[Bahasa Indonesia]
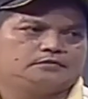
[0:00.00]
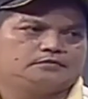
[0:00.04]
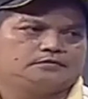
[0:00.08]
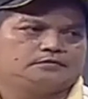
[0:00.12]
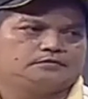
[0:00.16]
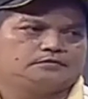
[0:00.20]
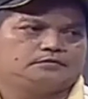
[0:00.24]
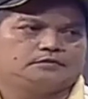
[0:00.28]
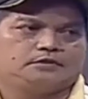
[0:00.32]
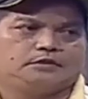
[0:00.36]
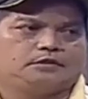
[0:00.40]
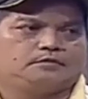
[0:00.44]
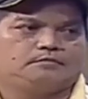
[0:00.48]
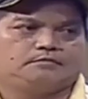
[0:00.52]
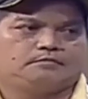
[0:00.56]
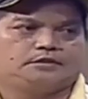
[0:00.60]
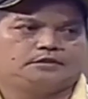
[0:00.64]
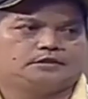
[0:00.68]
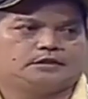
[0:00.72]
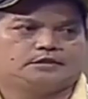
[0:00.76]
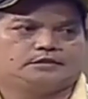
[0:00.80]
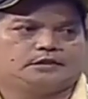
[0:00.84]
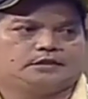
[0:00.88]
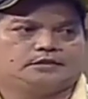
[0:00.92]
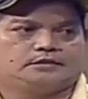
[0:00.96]
yang
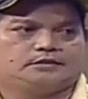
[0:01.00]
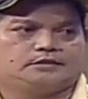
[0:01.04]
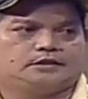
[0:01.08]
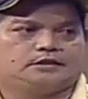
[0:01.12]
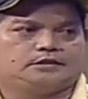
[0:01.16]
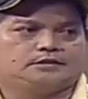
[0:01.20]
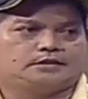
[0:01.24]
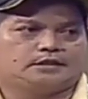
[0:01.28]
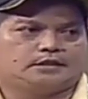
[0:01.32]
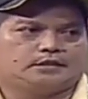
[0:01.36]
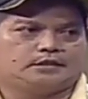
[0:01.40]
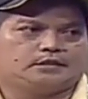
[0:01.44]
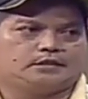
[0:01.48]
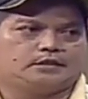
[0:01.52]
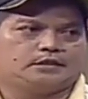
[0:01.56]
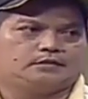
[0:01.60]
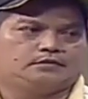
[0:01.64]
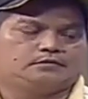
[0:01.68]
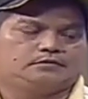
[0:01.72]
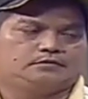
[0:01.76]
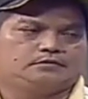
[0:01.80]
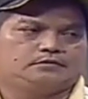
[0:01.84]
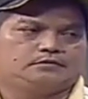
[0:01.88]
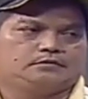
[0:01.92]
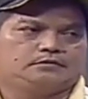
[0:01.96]
tidak bisa saya
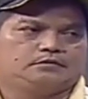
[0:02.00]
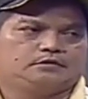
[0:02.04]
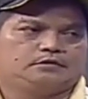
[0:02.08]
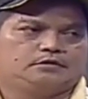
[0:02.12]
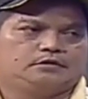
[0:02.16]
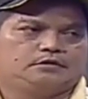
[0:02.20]
selesaikan